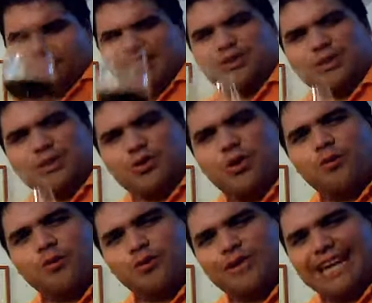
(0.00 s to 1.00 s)
Sobre todo
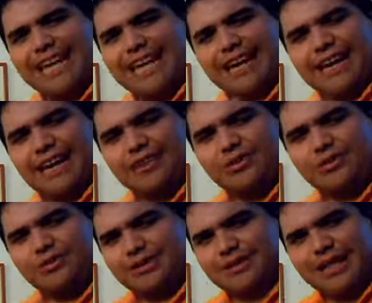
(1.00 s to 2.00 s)
fruta negra,
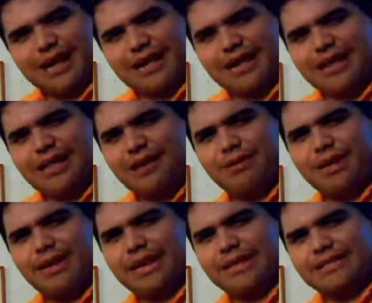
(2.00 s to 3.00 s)
¿no? Tan
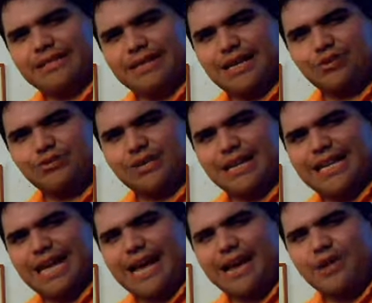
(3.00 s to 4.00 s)
agradable en el Shiraz
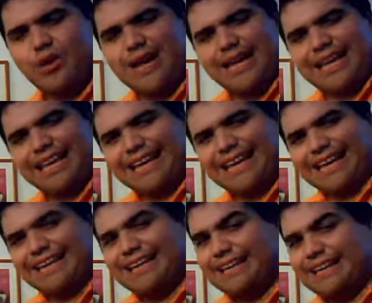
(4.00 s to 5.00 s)
australiano
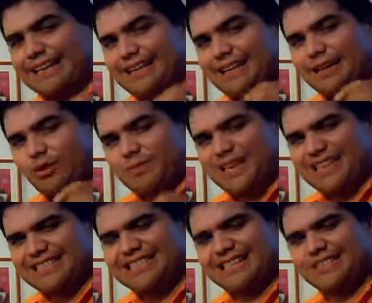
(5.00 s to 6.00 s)
eh, y eh,
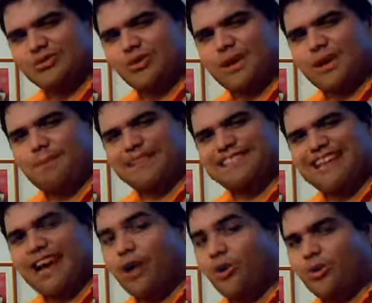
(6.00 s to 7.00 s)
comienza el toque
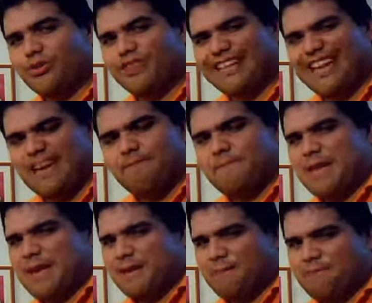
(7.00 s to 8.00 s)
especiado. ¿De qué?
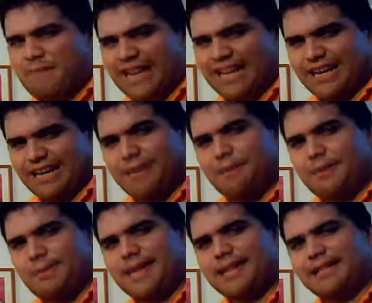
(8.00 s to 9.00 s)
mezcla de
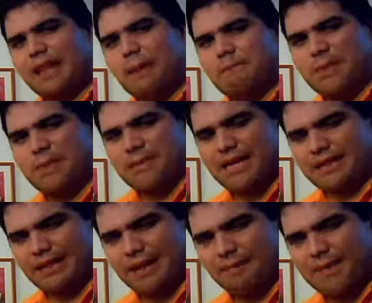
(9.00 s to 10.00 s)
pimientas,
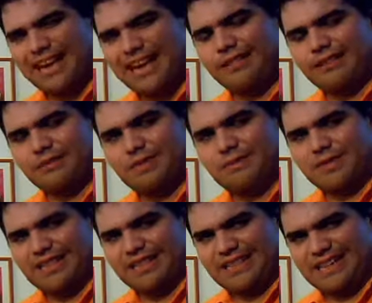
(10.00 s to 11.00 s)
pimienta verde,
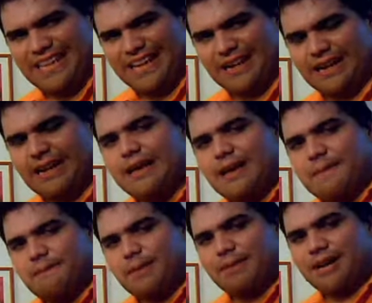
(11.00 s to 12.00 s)
pimienta negra,
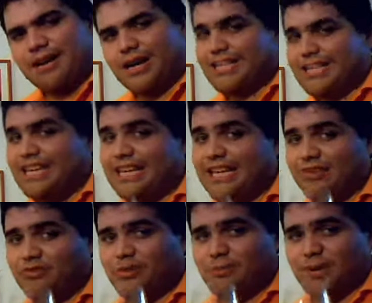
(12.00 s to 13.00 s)
bien marcada allí y
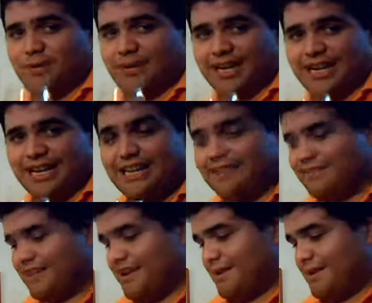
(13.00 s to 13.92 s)
eso en primera nariz.